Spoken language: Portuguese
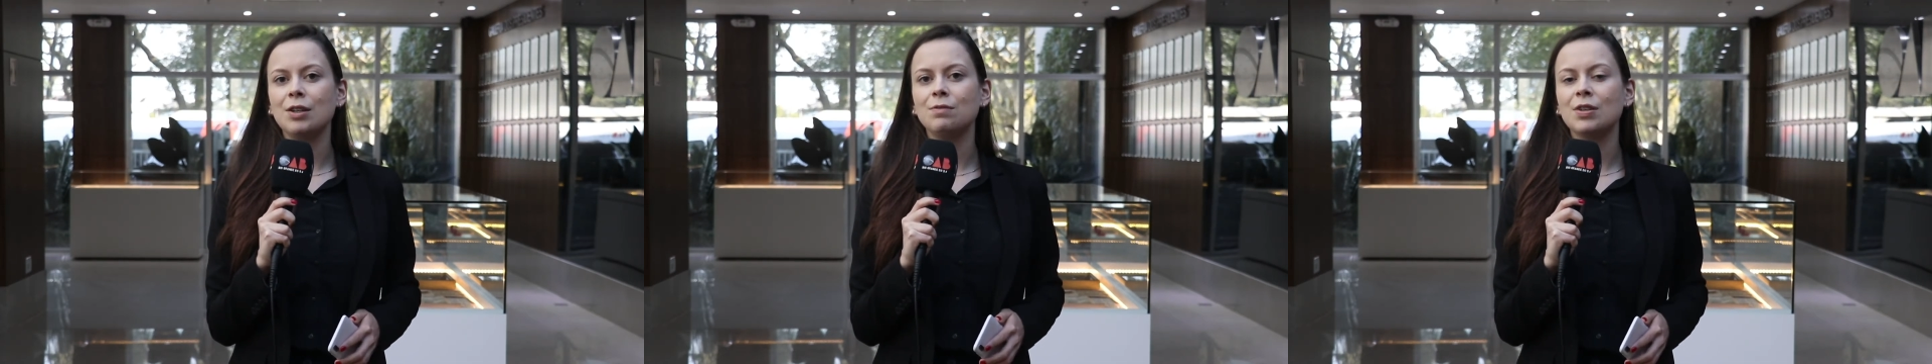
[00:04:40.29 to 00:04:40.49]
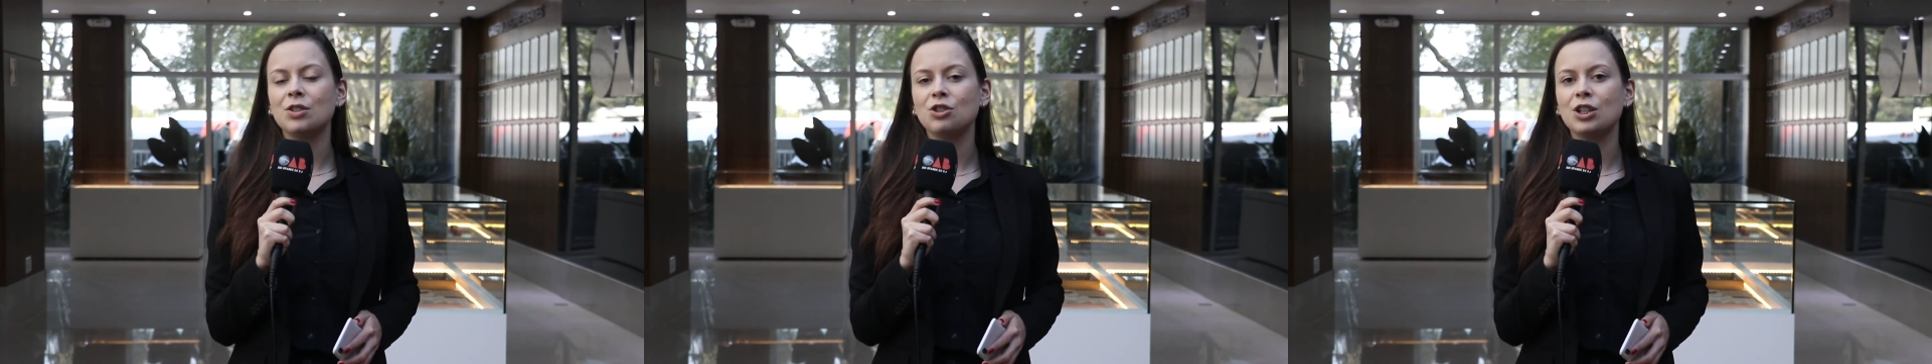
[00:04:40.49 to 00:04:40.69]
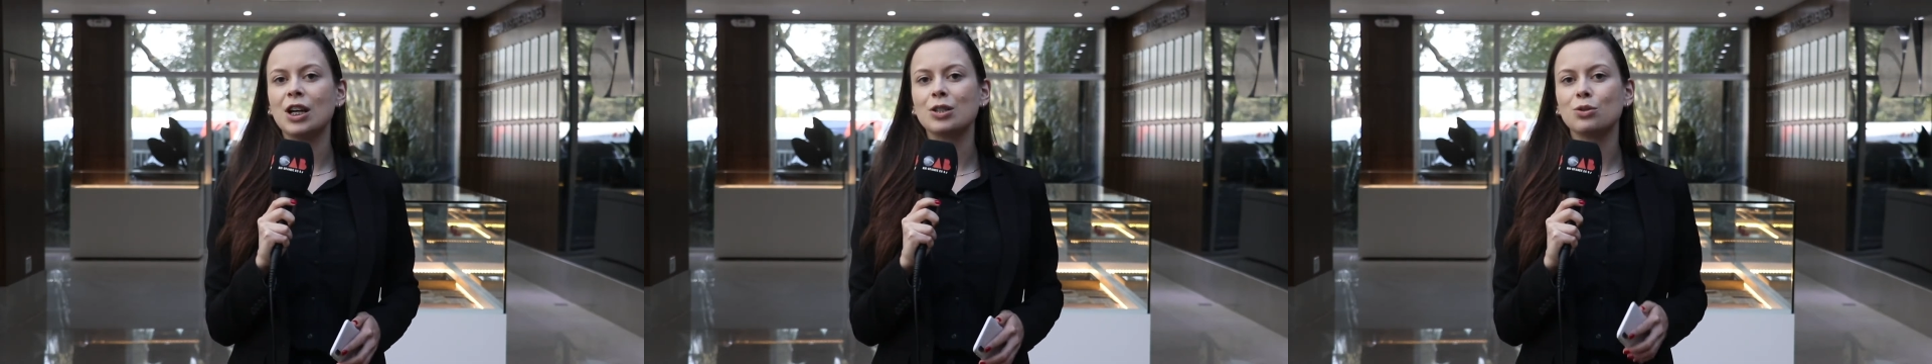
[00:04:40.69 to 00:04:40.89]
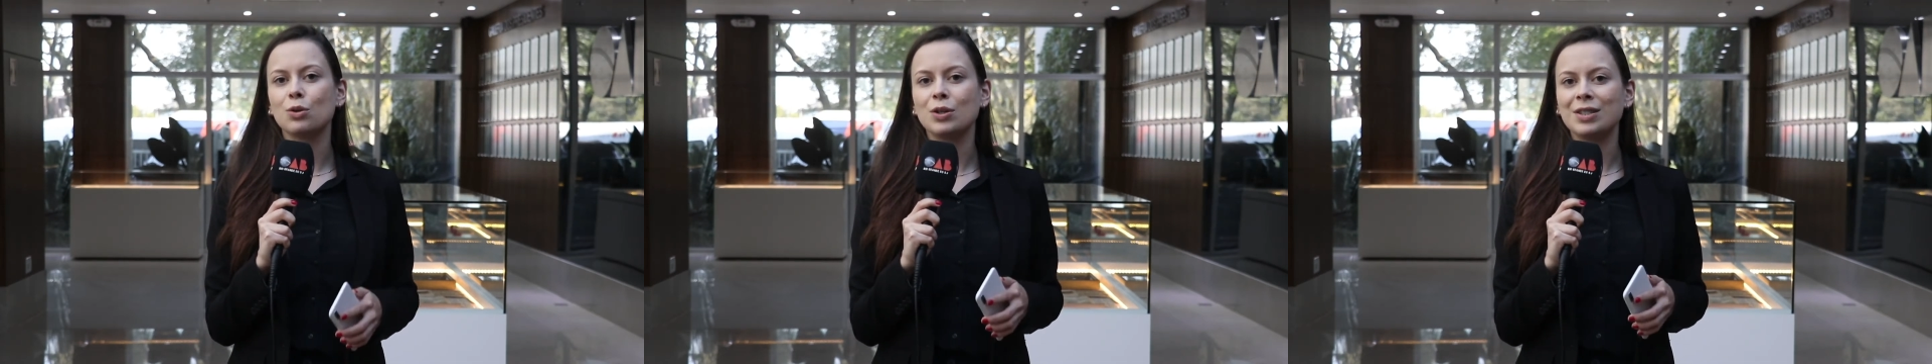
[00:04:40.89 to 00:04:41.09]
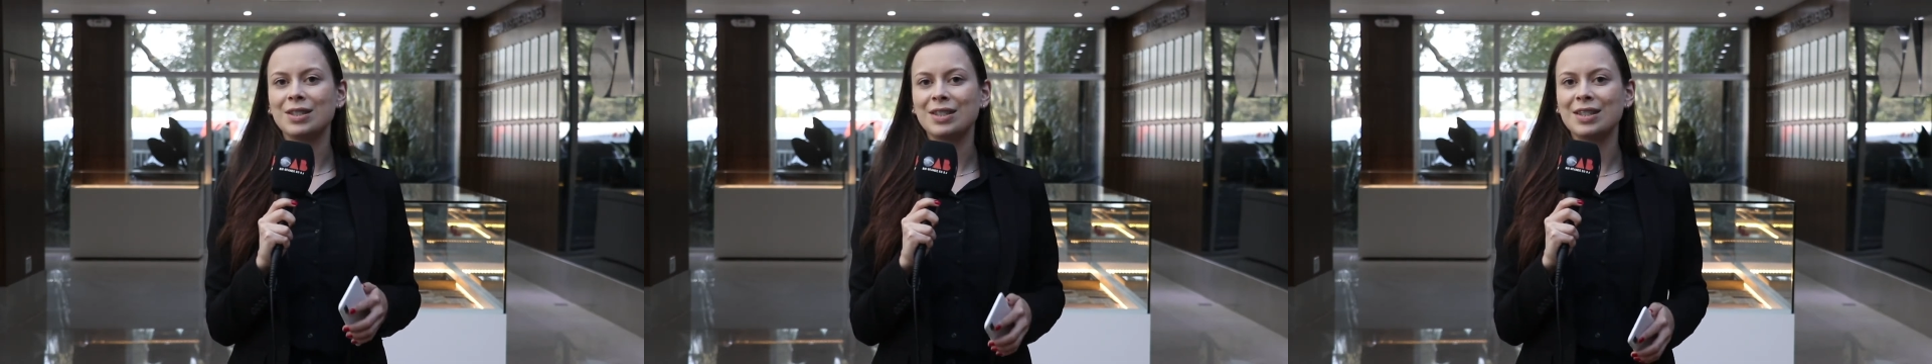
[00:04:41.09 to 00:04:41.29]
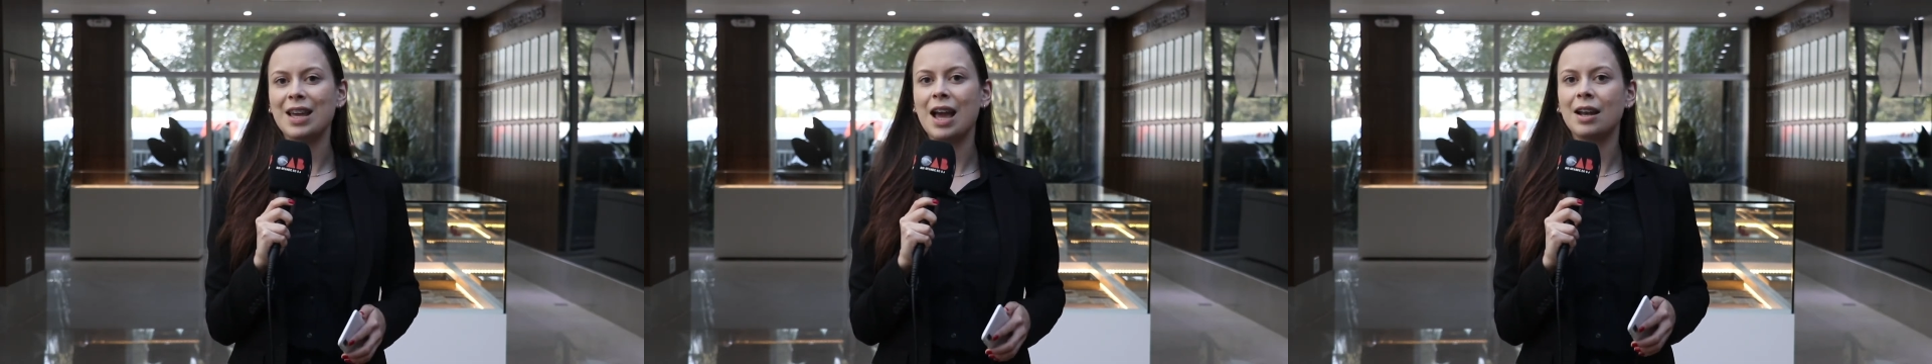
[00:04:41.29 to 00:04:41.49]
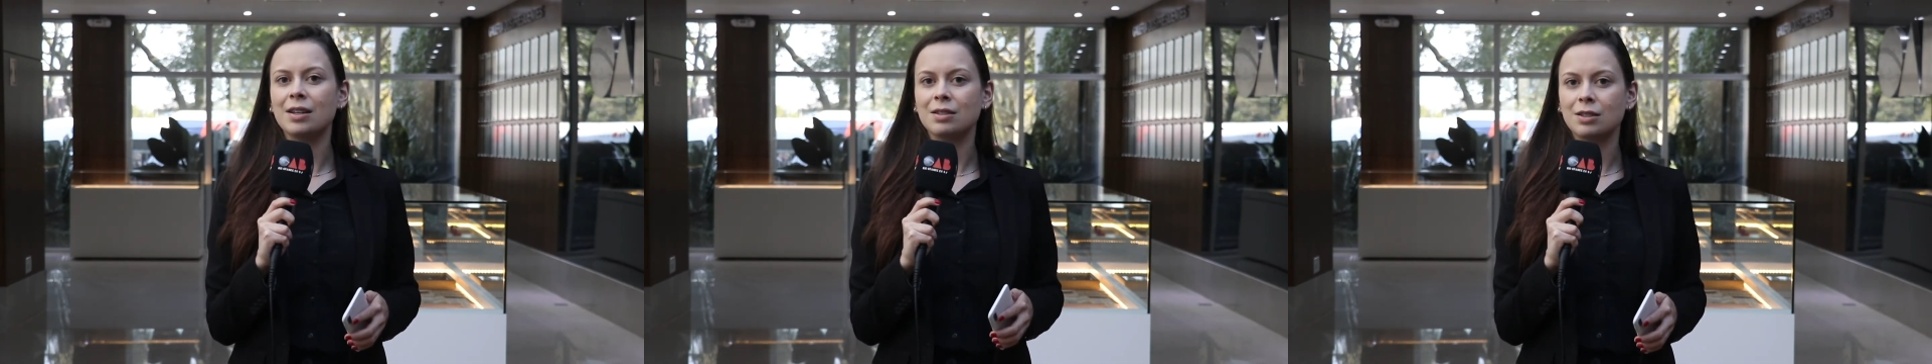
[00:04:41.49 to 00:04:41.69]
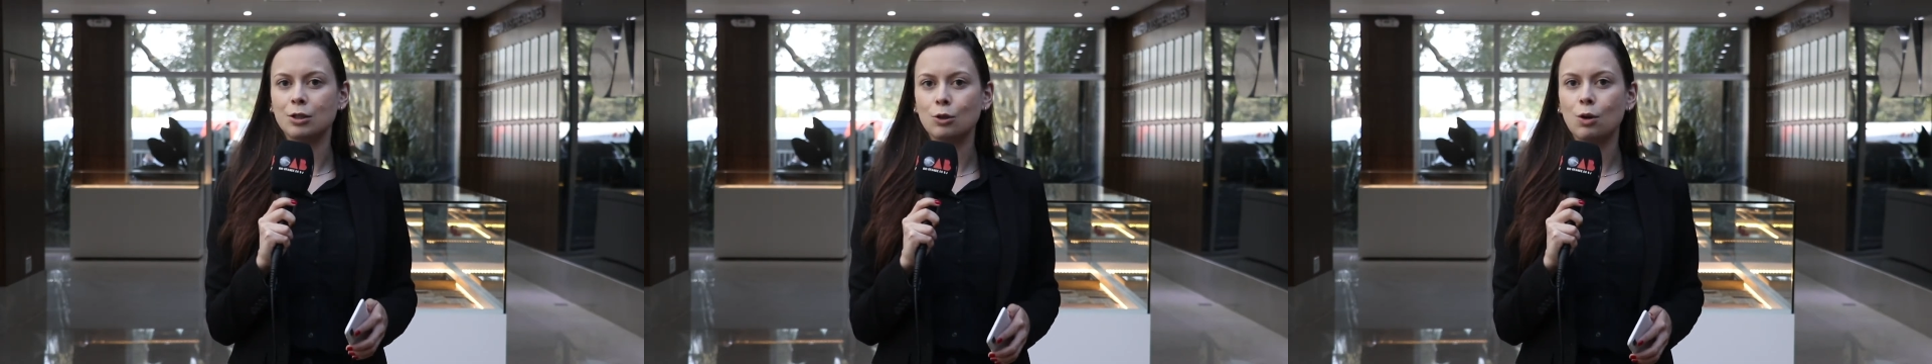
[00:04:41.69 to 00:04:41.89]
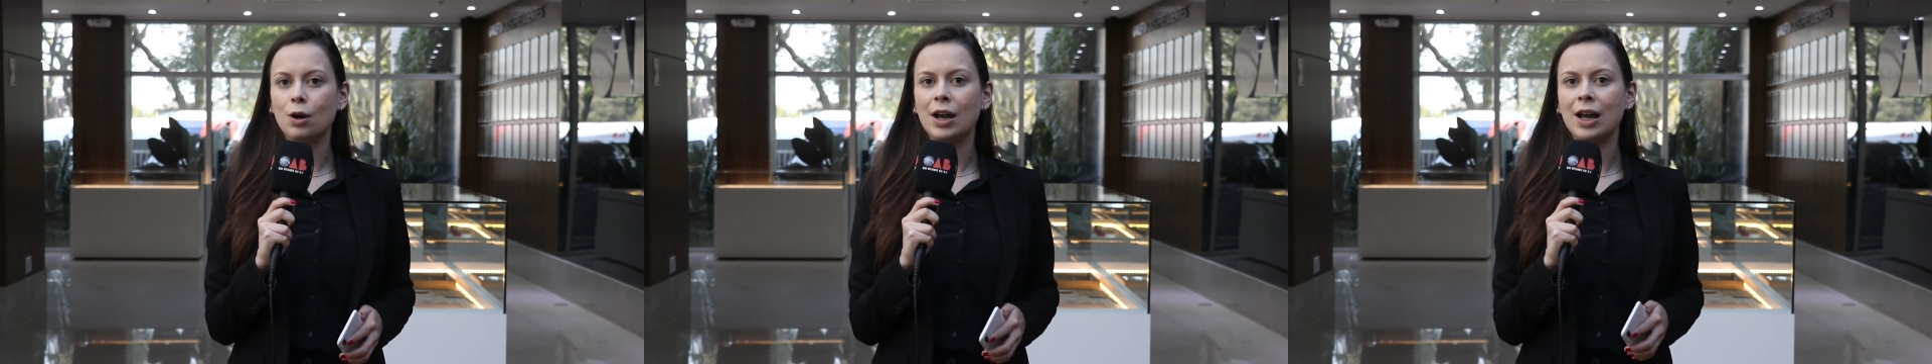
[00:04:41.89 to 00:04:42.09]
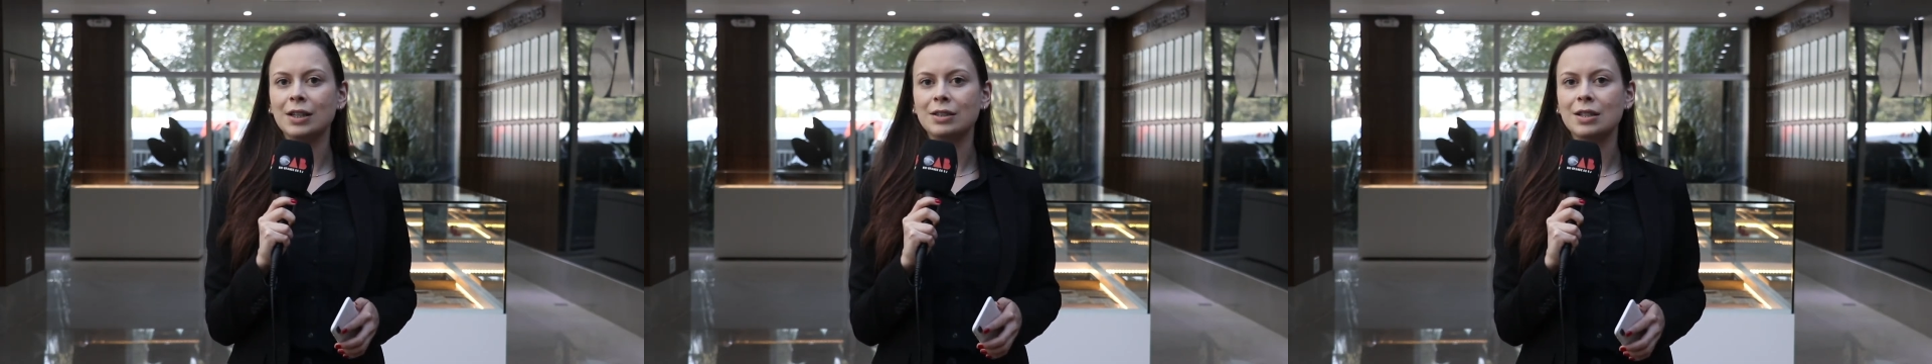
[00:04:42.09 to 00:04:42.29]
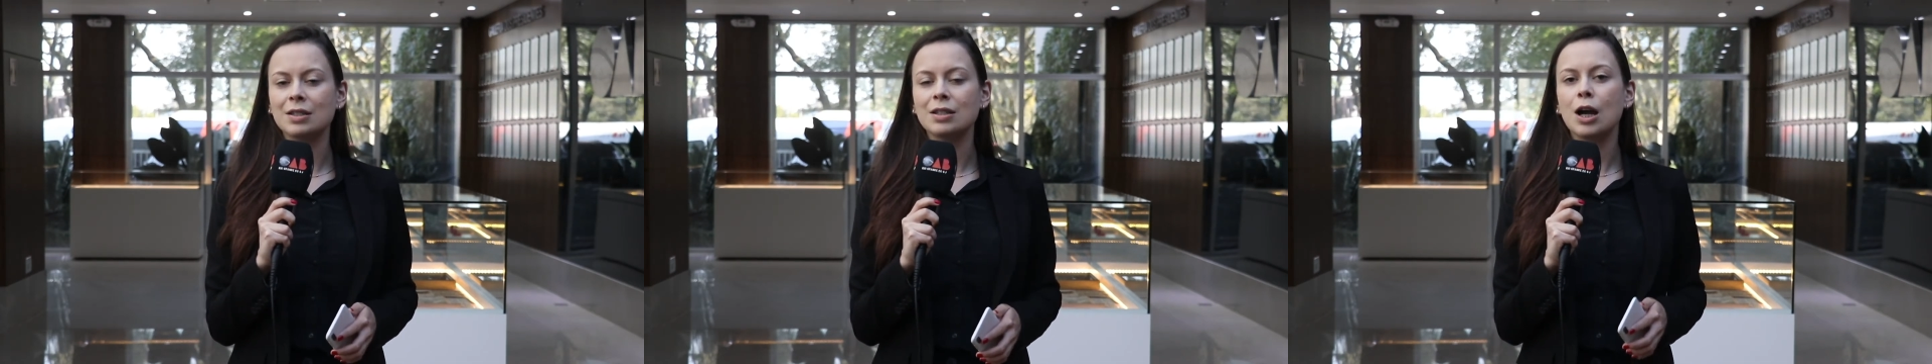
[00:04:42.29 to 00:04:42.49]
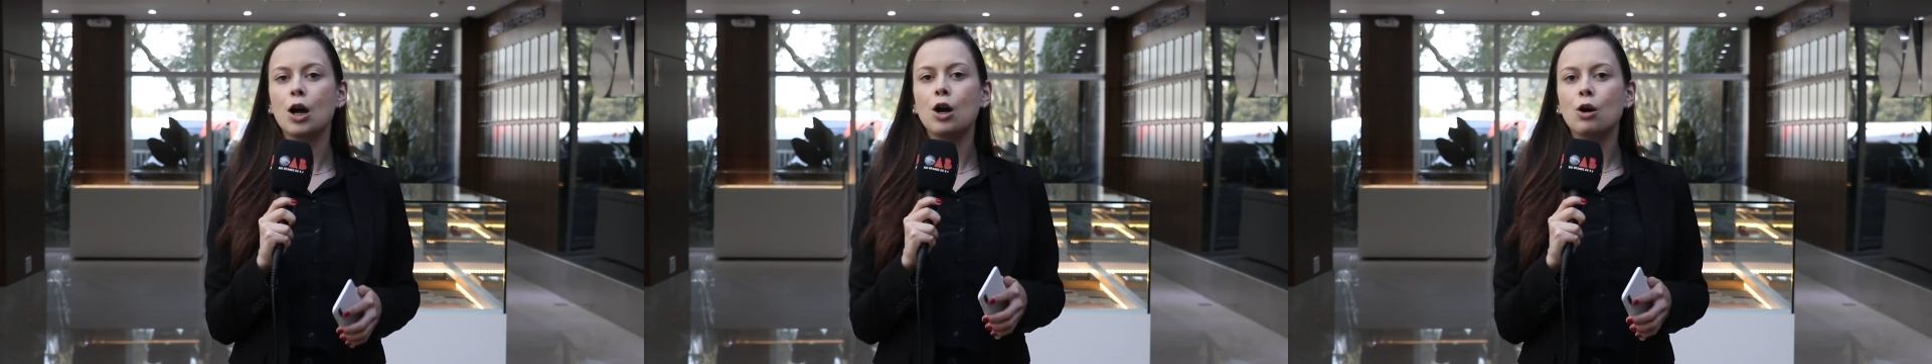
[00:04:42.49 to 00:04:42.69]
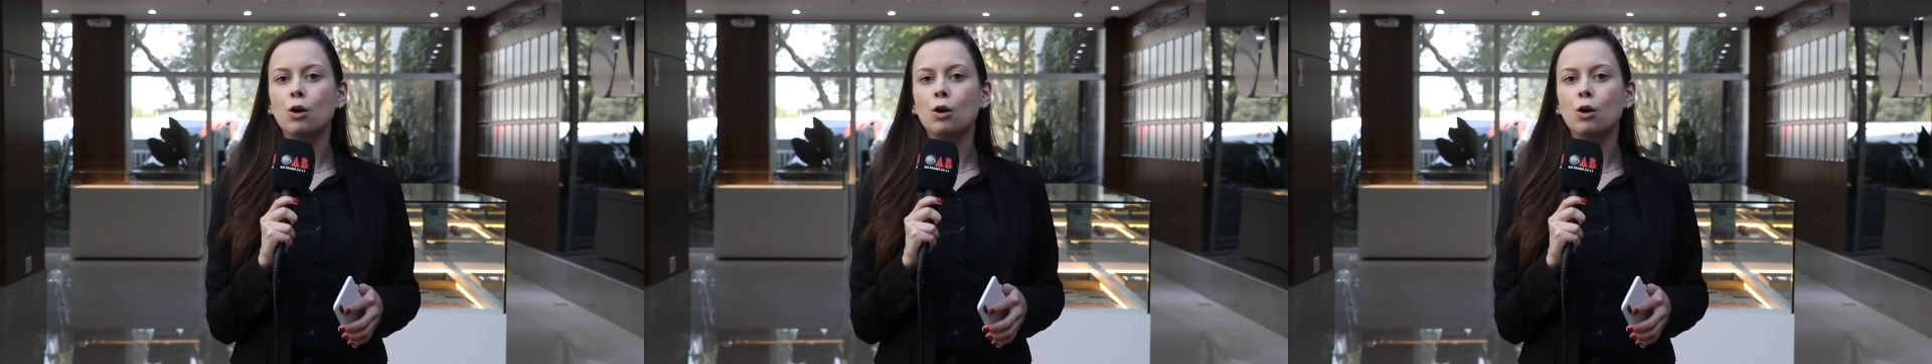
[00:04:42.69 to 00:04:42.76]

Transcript: investigações sérias e corretas,